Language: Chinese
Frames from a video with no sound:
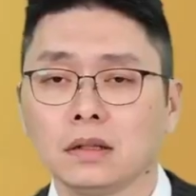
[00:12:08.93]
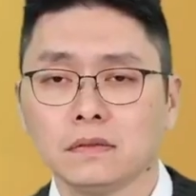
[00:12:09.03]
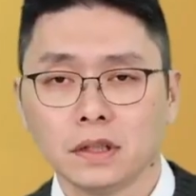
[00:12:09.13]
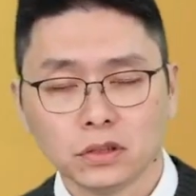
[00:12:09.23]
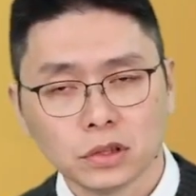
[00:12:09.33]

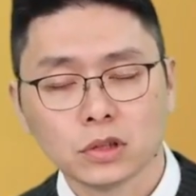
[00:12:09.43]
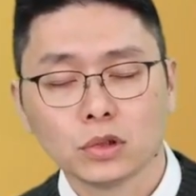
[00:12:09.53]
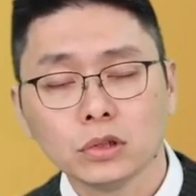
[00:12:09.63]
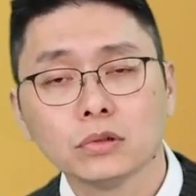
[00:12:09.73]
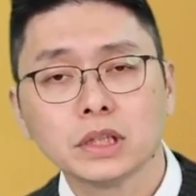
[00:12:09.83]
啊，就是一个
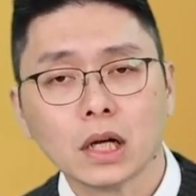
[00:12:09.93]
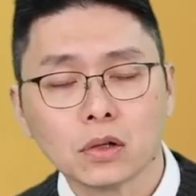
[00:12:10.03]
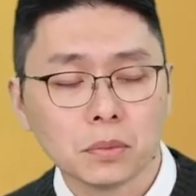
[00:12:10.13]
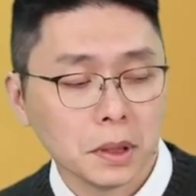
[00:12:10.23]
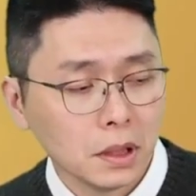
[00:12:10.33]
轮动架
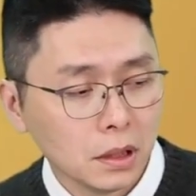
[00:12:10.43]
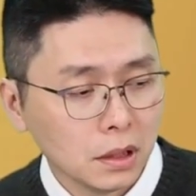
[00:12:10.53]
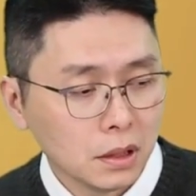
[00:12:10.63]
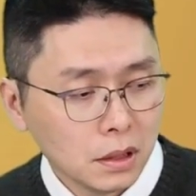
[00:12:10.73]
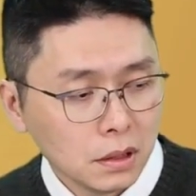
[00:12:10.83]
构。
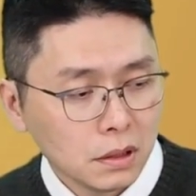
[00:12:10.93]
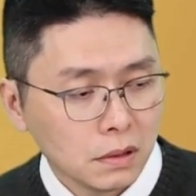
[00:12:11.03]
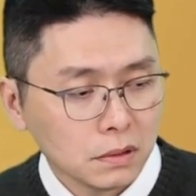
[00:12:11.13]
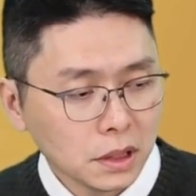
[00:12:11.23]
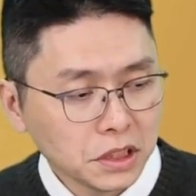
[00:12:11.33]
那